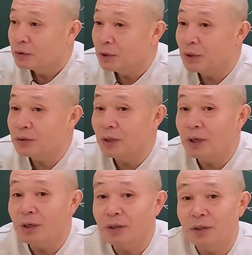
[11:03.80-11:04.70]

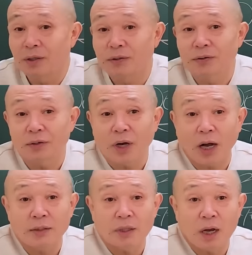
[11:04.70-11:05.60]
세상에서
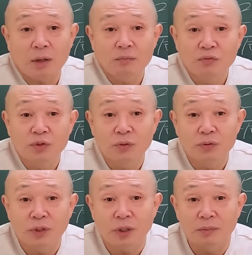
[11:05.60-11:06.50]
가장
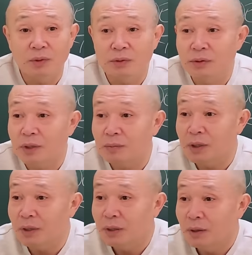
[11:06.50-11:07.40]
무서운 사람이 어떤
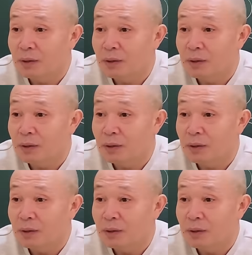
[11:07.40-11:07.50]
사람이야?